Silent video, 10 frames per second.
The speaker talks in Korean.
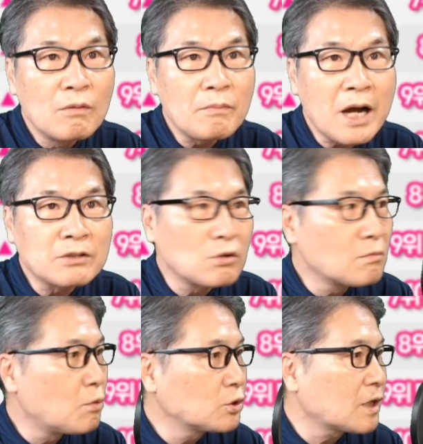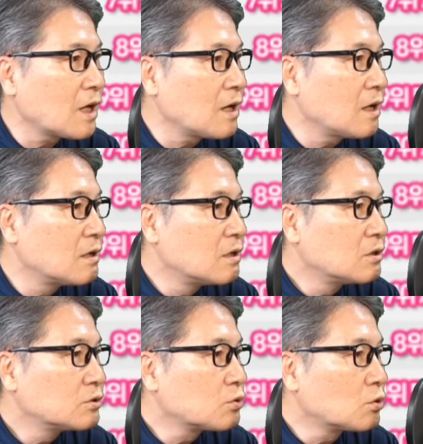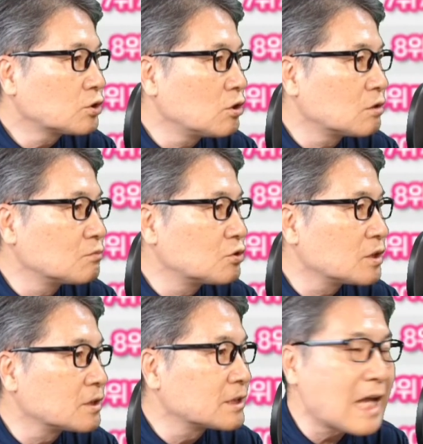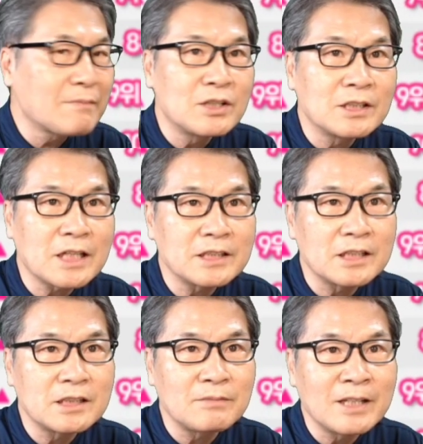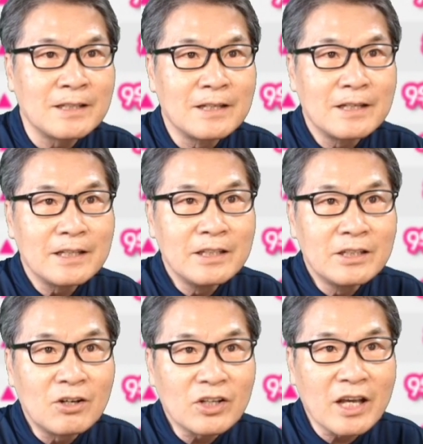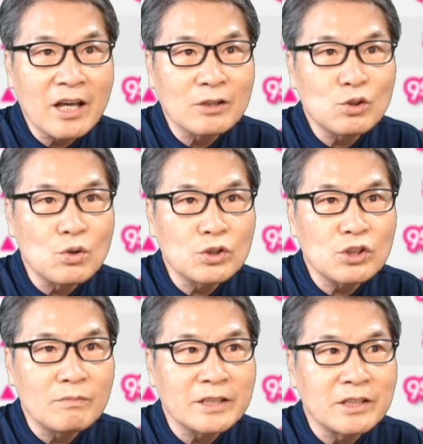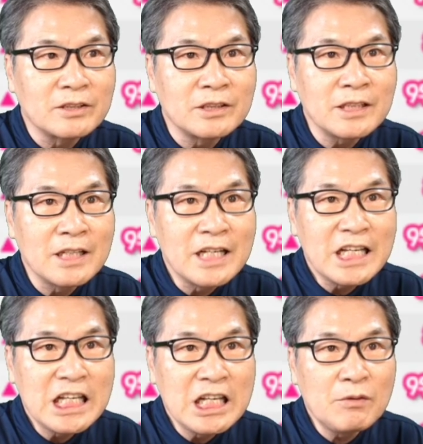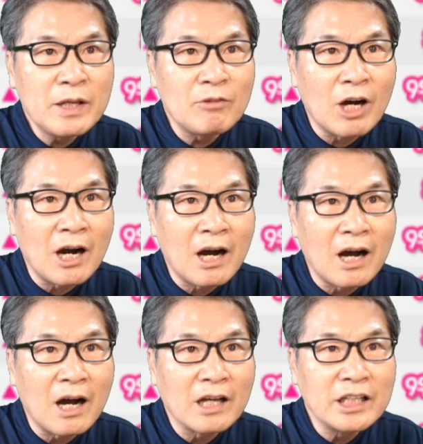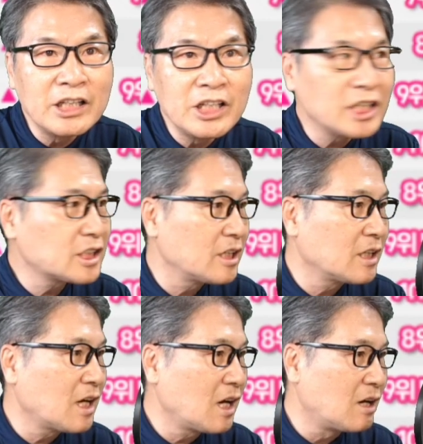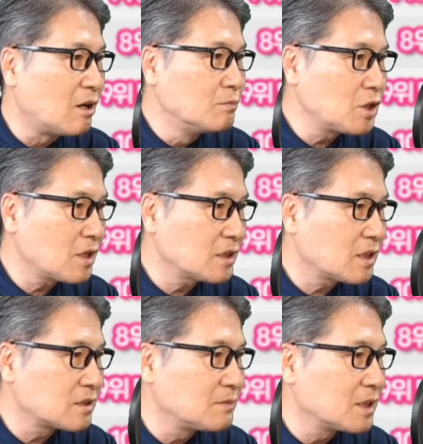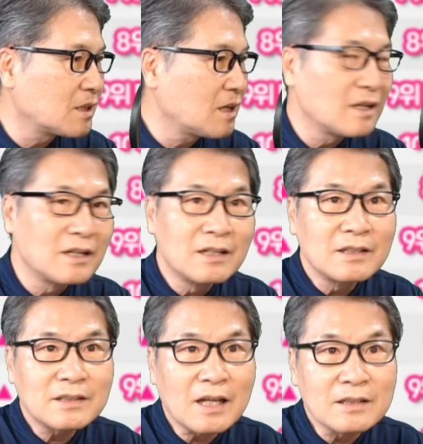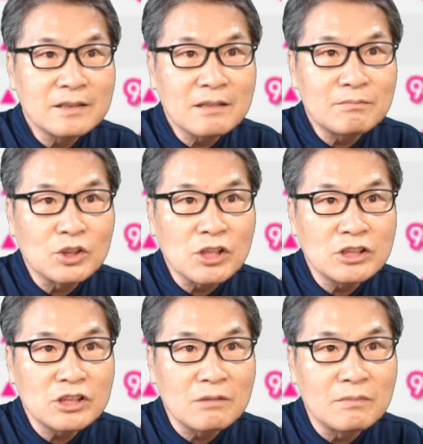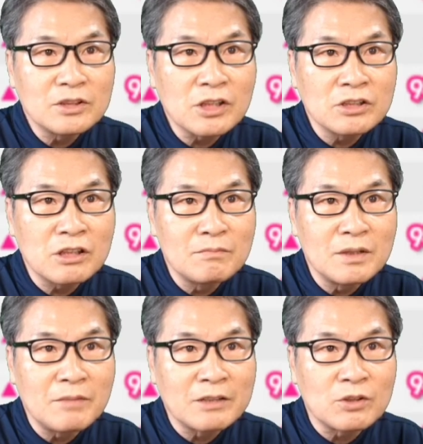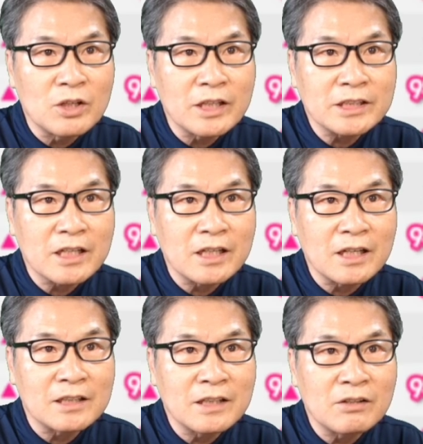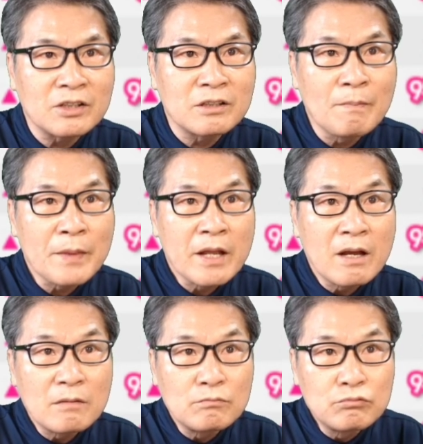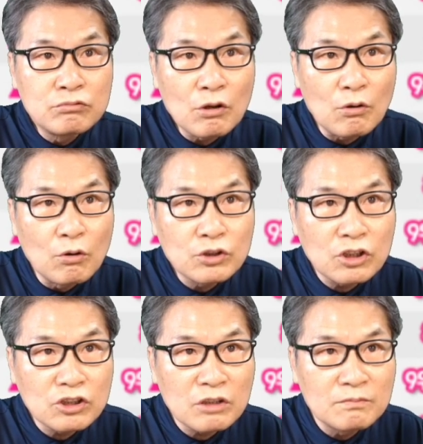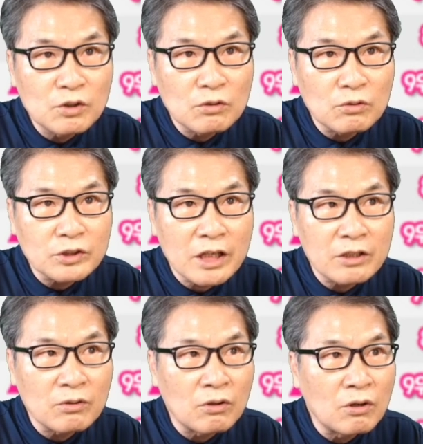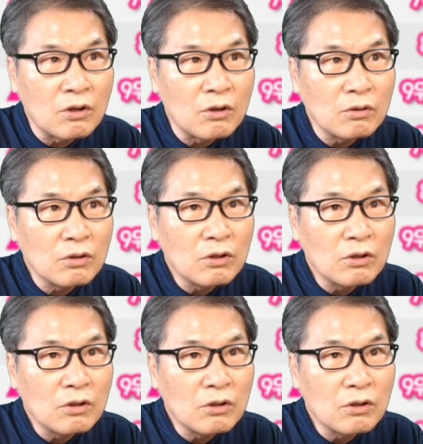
방송 포탈 소셜 점수에서는 3위를 차지했지만 이렇게 총점에서는 2위와 1위의 차이가 엄청나지 않습니까? 다른 데는 뭐1 0점0점 미만으로 이렇게 차이가 나는데 여기는 무려 5 0 0 0점 정도 차이로